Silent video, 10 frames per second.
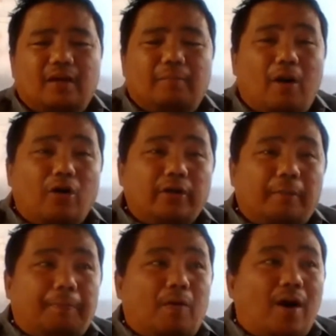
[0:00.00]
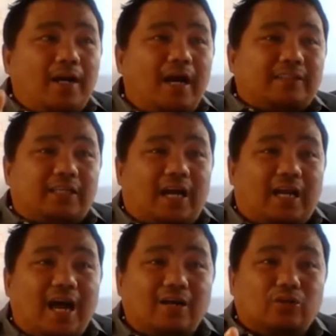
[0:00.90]
maoy nagpawala sa
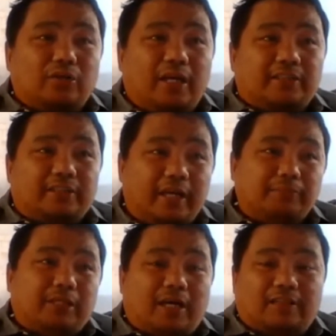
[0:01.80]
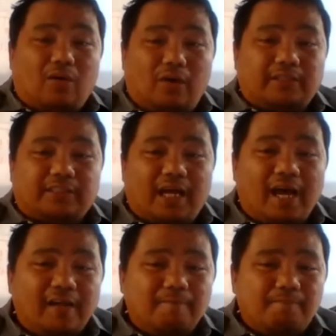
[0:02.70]
kalagot ni Hashem sa katawhan sa